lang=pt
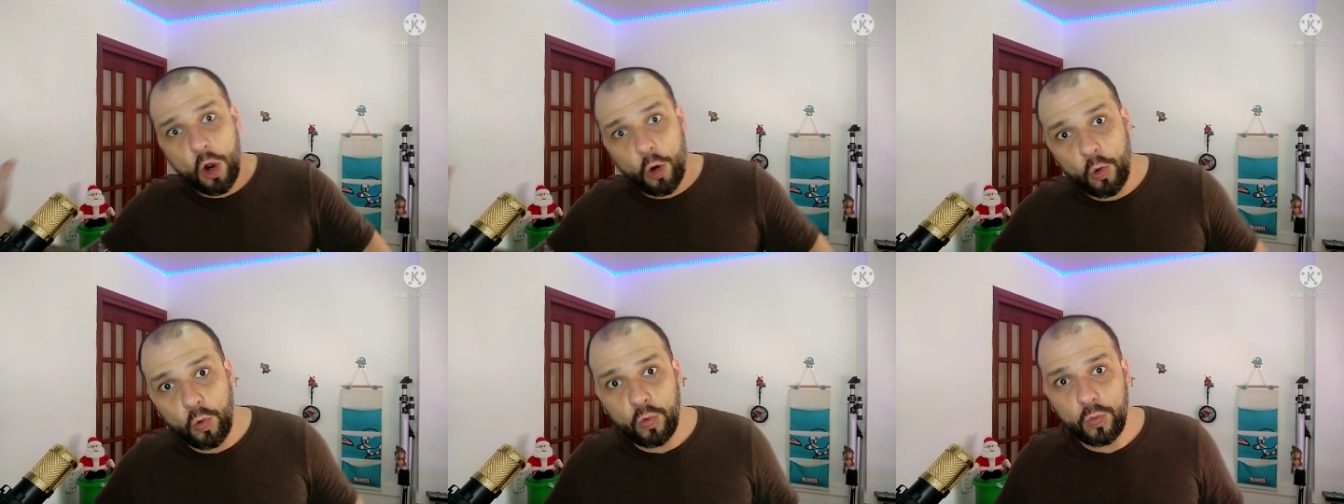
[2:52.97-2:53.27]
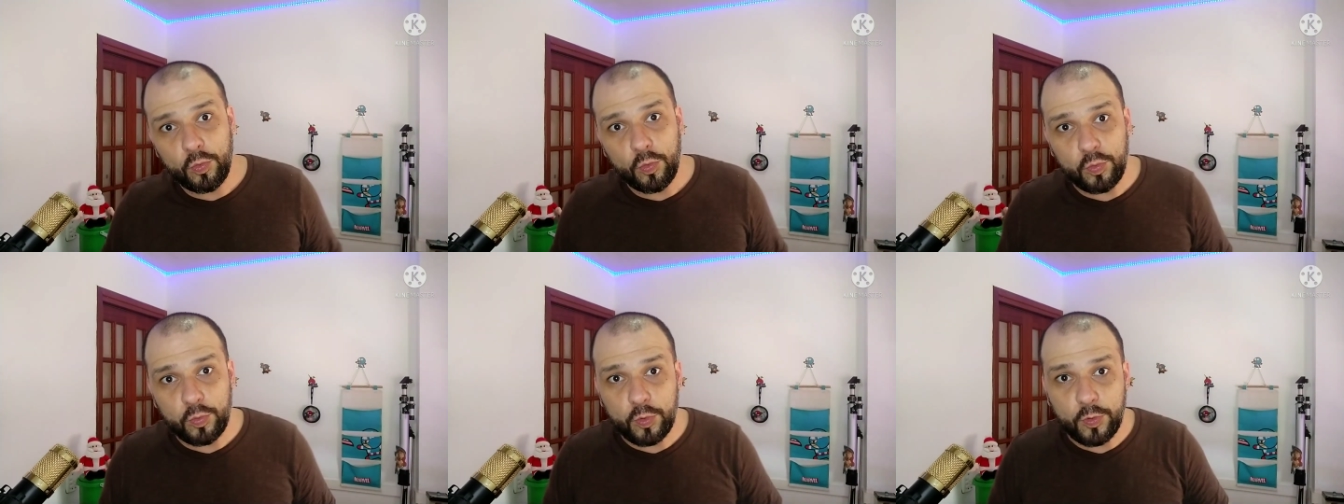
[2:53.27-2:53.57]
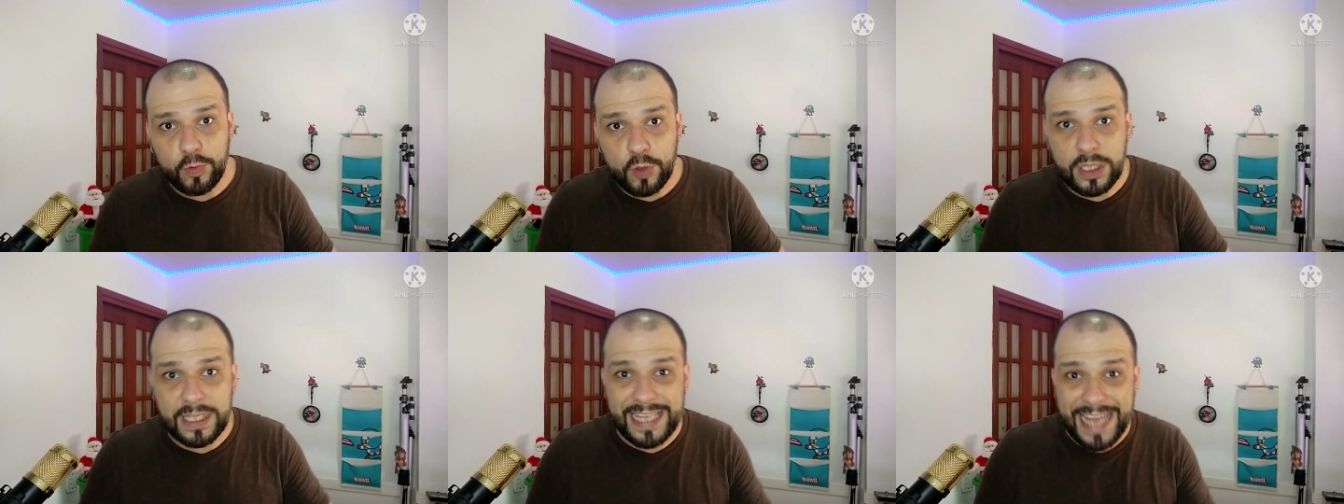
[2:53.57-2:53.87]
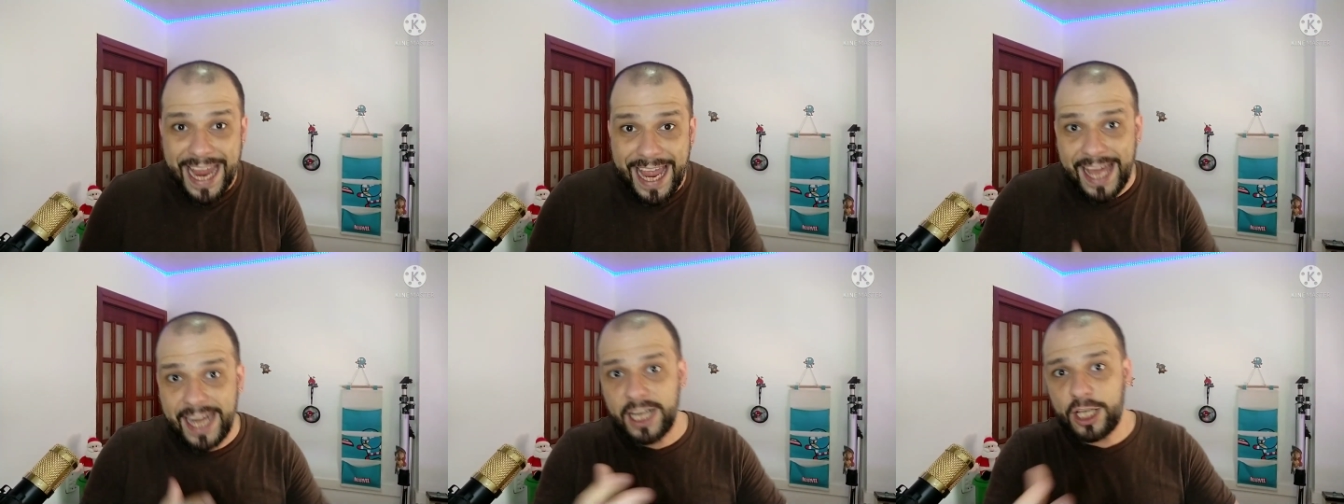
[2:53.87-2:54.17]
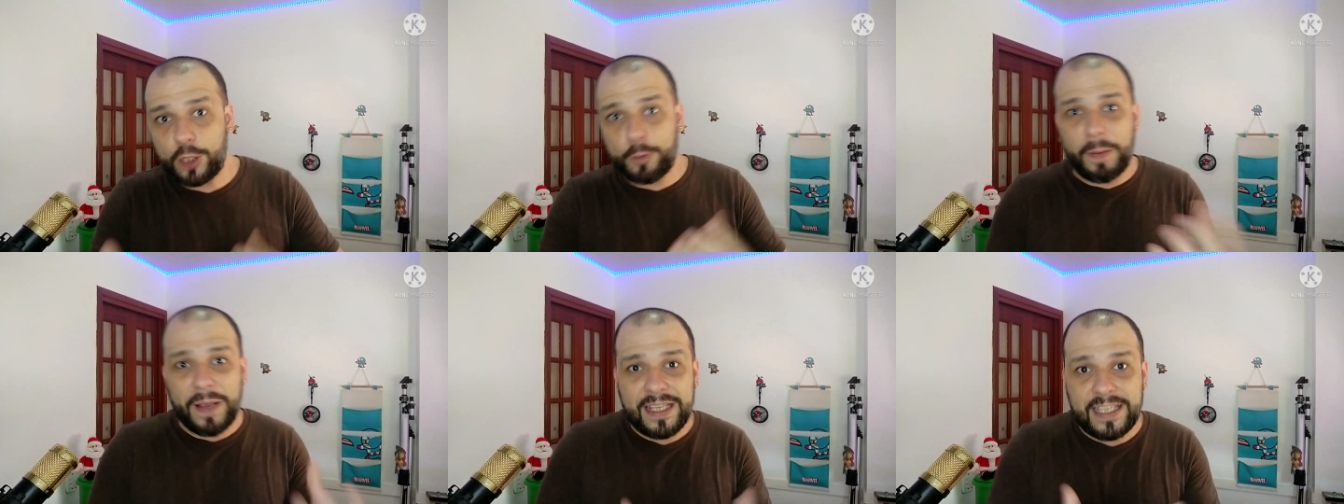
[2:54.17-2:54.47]
um ser
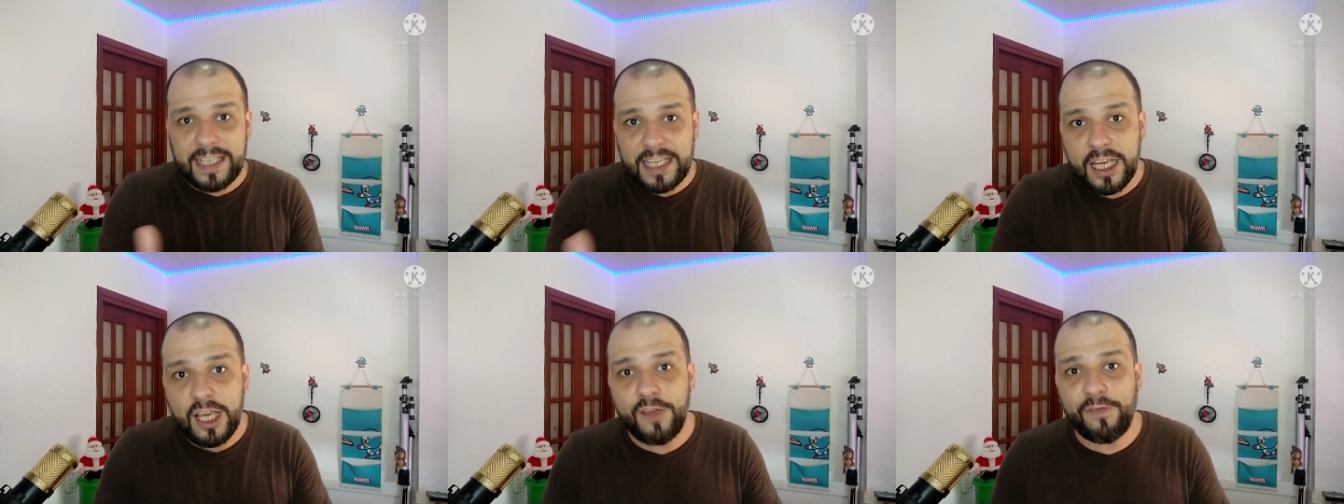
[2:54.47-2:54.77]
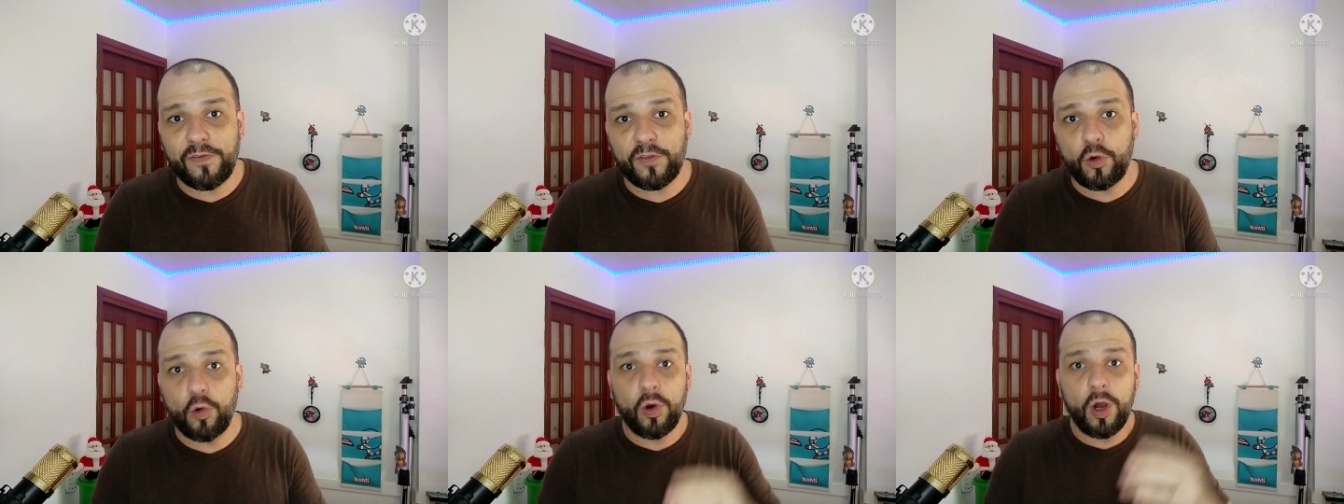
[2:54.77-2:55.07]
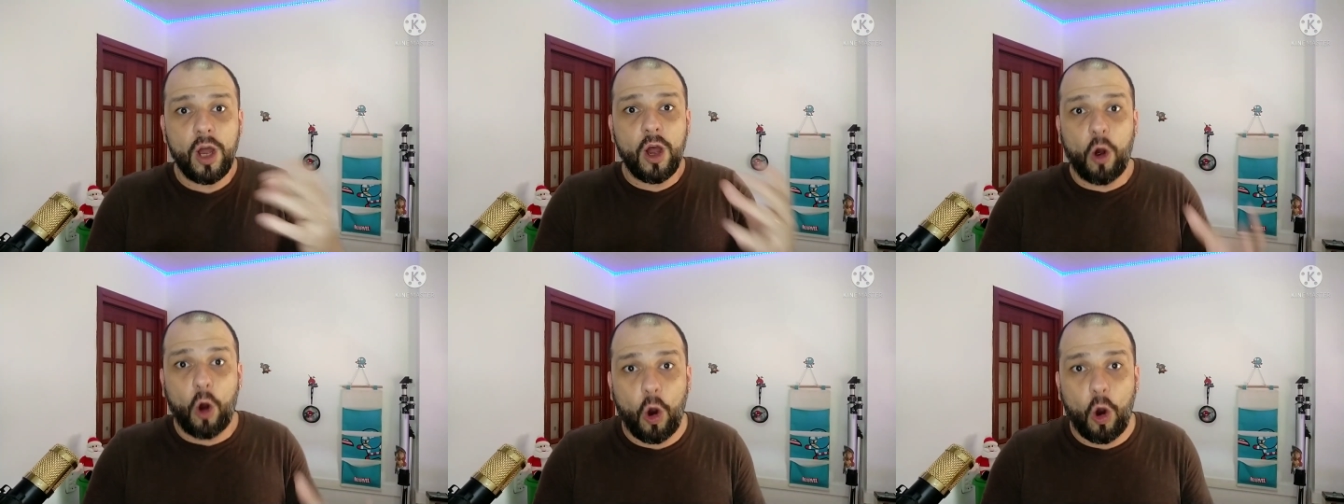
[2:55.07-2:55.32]
específico,